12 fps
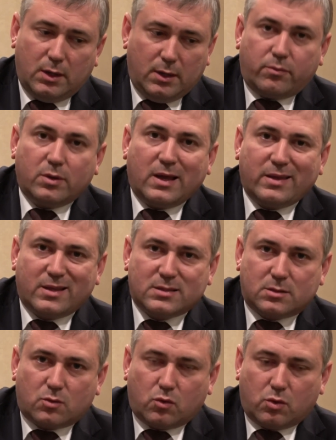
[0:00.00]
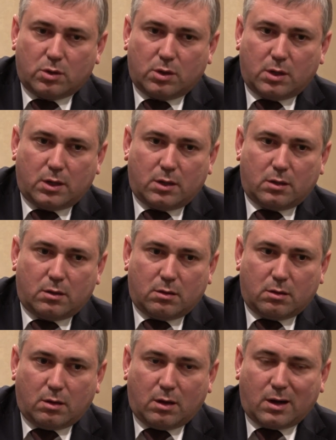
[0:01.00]
Была настроена
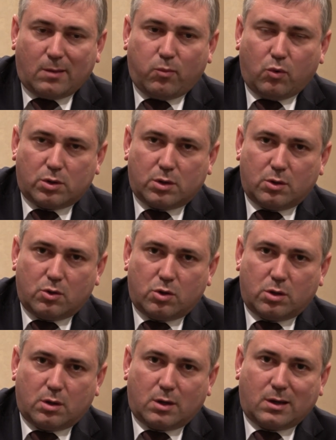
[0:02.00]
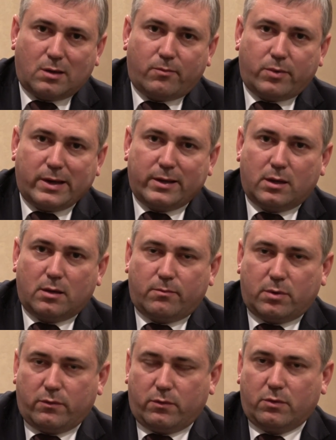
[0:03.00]
работающая компания
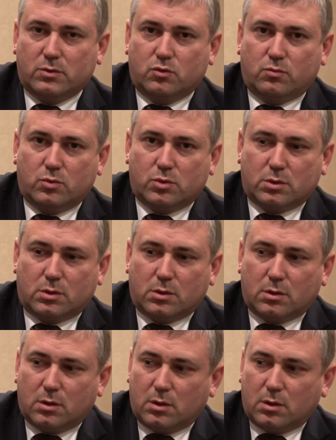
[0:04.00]
по вывозу мусора.